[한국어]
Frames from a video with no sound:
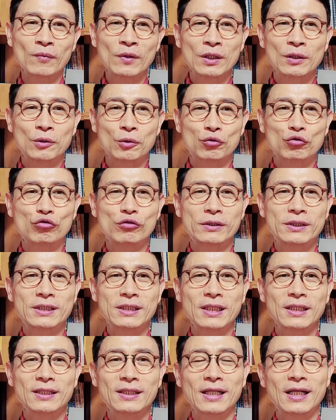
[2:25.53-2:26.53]
그리고
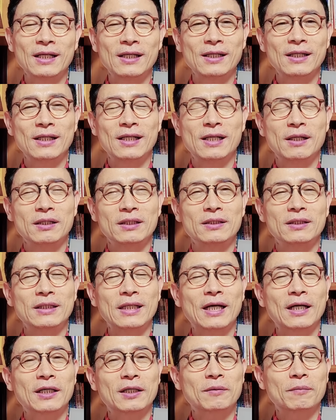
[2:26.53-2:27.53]
둘째
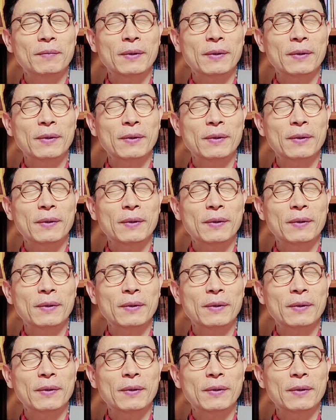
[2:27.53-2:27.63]
날약